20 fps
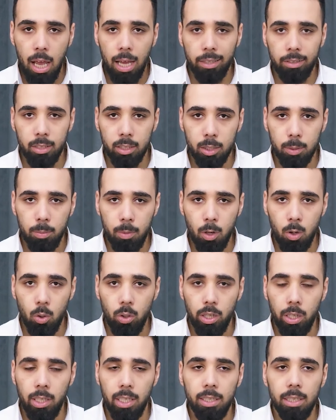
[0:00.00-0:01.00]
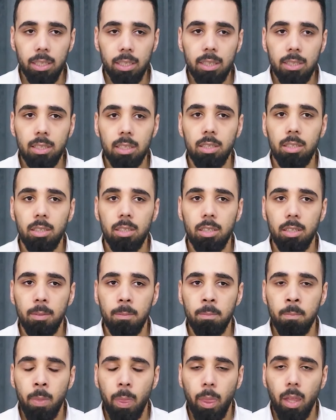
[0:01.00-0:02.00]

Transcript: هتسمعه يعني هتحس ان